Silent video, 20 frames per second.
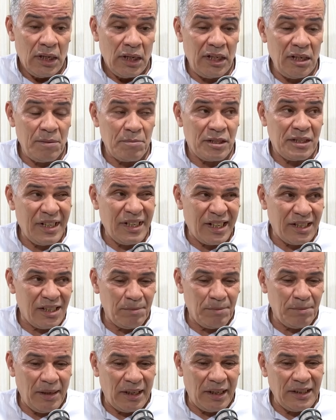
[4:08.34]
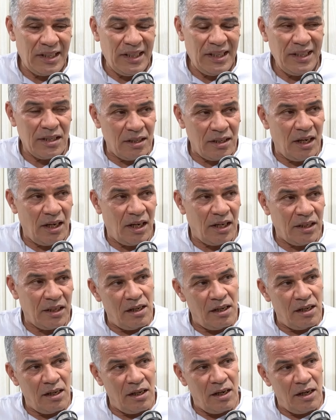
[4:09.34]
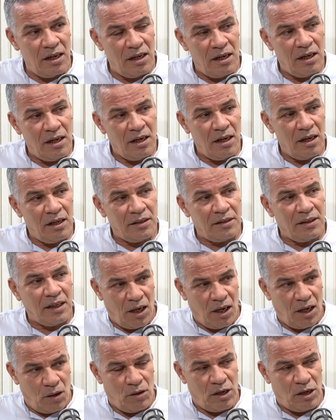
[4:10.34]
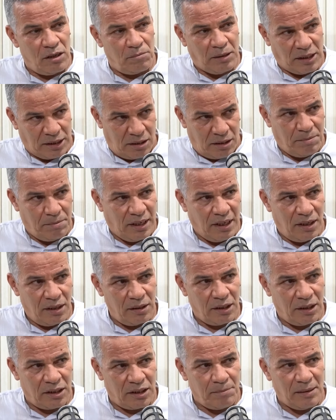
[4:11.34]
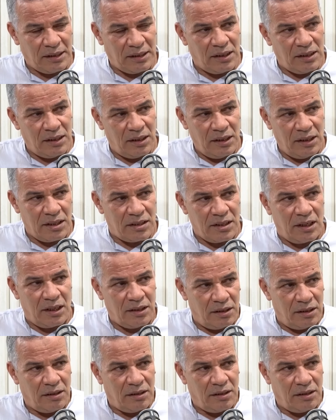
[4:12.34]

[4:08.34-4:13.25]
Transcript: انا مش نخدم على الحصان نحاول بالخبره نخدم على الحصان